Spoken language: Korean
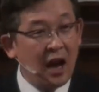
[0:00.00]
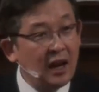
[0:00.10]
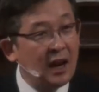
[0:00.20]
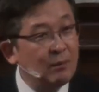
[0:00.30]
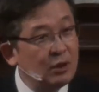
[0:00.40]

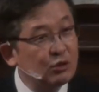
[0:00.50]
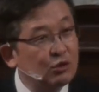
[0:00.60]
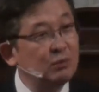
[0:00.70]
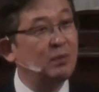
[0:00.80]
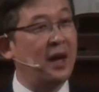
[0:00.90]

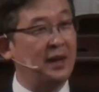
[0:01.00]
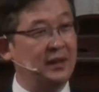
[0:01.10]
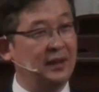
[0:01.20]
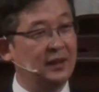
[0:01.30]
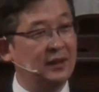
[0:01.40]
사람을
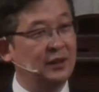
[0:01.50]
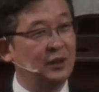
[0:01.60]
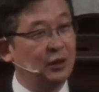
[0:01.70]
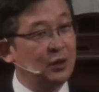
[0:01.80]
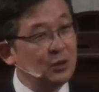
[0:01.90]
숭배하는
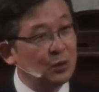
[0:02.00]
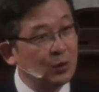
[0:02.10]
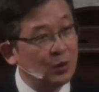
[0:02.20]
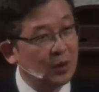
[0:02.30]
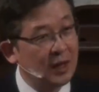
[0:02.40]

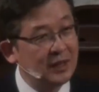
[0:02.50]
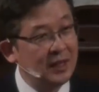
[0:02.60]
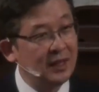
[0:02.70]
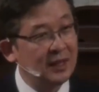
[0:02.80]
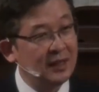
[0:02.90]
그런
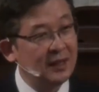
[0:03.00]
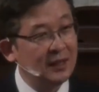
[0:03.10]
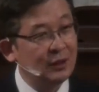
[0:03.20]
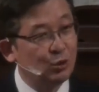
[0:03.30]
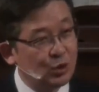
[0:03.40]
종교까지
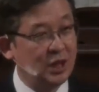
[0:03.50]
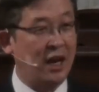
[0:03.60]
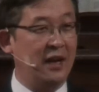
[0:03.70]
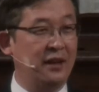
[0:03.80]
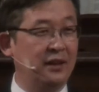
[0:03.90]

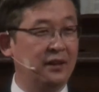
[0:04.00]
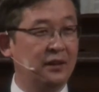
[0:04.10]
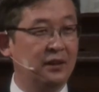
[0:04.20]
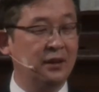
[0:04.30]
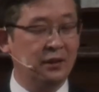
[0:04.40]
주창하는
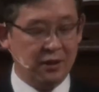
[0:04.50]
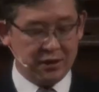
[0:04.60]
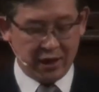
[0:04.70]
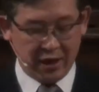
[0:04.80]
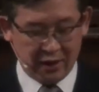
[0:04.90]

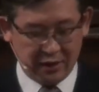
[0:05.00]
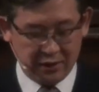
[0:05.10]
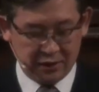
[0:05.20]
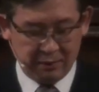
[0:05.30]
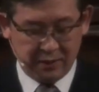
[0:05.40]
그런
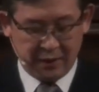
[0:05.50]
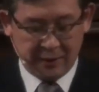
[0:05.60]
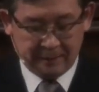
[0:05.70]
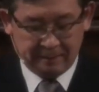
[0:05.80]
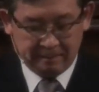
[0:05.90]
사회가
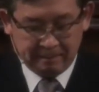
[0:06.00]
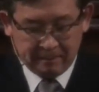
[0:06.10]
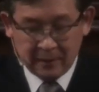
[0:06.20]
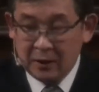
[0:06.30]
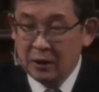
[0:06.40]
되었습니다.
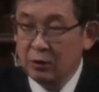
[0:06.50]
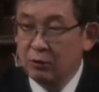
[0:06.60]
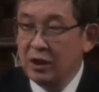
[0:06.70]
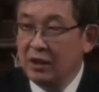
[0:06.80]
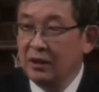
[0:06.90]

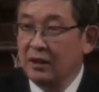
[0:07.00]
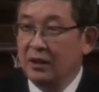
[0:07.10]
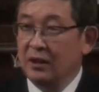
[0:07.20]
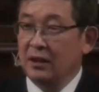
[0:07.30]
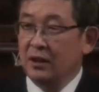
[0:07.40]

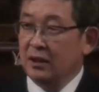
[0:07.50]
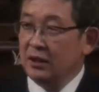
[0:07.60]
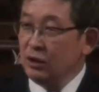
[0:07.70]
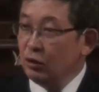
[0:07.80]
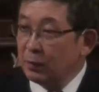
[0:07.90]
우리는
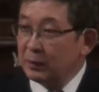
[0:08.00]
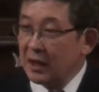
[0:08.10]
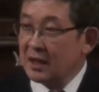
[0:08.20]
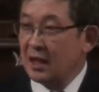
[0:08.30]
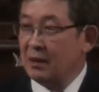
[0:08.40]
이
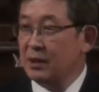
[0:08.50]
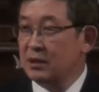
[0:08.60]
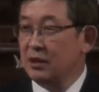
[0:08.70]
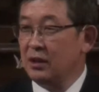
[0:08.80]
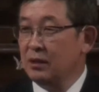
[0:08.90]
유럽 땅에
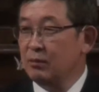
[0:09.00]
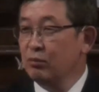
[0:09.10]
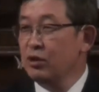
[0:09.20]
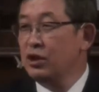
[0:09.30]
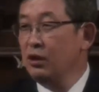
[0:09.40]

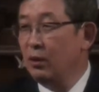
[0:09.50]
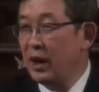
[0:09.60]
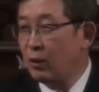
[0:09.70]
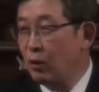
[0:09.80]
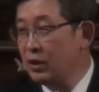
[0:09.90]
살면서
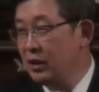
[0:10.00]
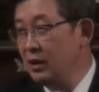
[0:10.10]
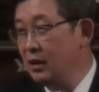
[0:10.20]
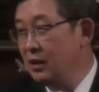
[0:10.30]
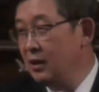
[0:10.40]
무신론의
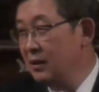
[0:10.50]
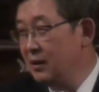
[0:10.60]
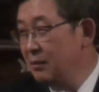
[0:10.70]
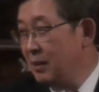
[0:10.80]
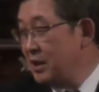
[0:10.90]
공기를
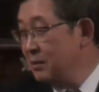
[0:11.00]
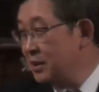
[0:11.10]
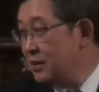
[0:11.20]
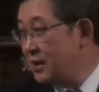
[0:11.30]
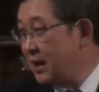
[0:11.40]

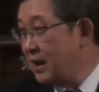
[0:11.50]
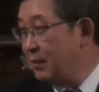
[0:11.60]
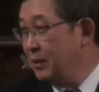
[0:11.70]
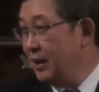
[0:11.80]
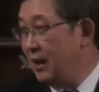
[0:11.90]
마시면서
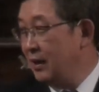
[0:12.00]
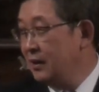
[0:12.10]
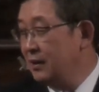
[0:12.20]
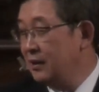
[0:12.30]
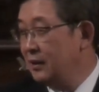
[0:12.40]
살아갑니다.
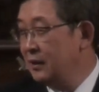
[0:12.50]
